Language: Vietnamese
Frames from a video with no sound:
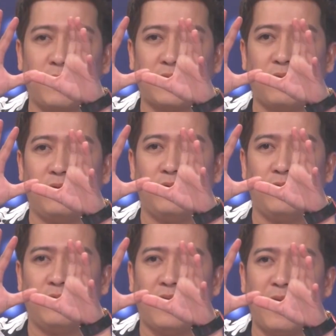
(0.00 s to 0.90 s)
bắt đầu
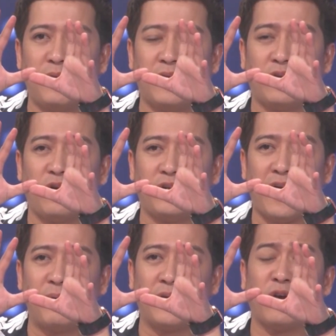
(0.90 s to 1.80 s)
em đi có non đi
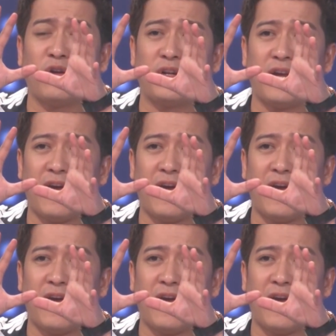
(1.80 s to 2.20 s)
em đi chơi có non